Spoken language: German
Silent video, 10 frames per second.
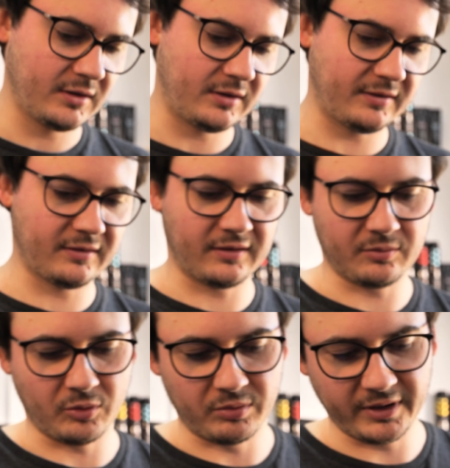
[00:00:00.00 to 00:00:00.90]
Das ist das
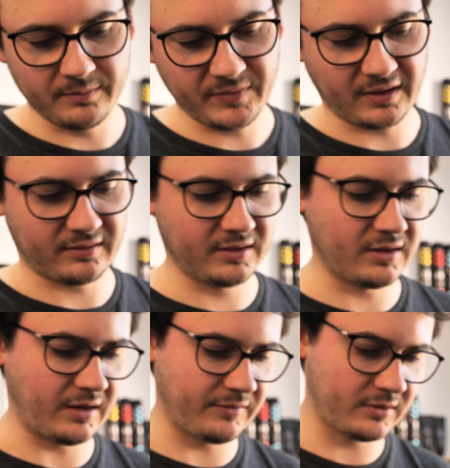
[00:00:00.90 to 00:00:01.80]
Problem. Das sieht
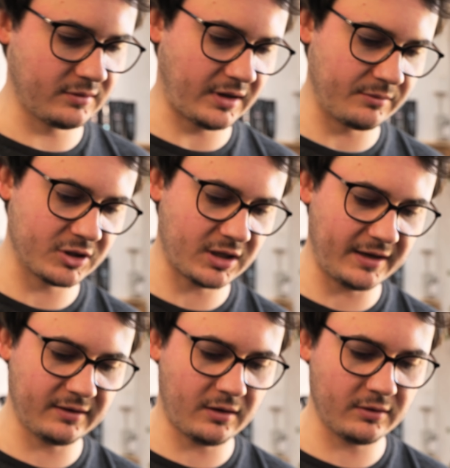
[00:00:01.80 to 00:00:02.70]
dann einfach total
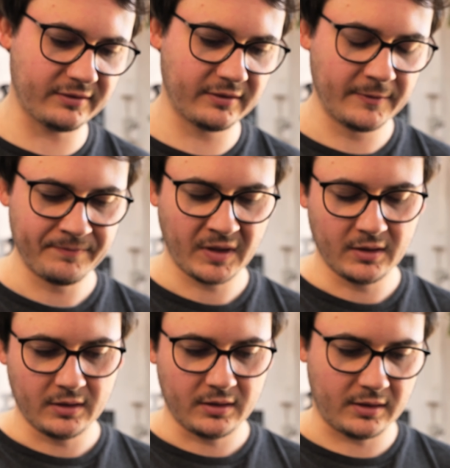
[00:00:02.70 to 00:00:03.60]
bescheiden aus.
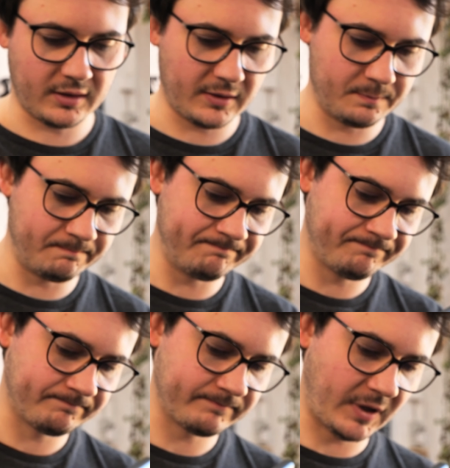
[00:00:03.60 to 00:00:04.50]
Ähm,
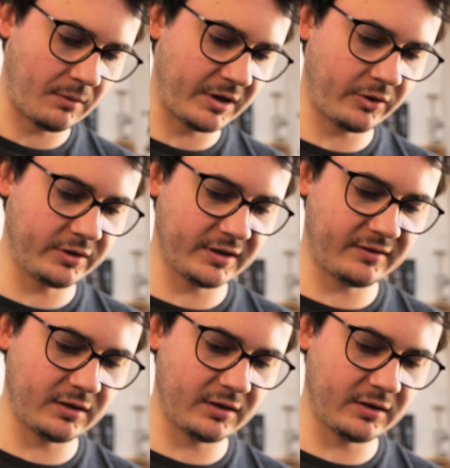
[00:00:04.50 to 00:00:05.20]
ja, man könnte jetzt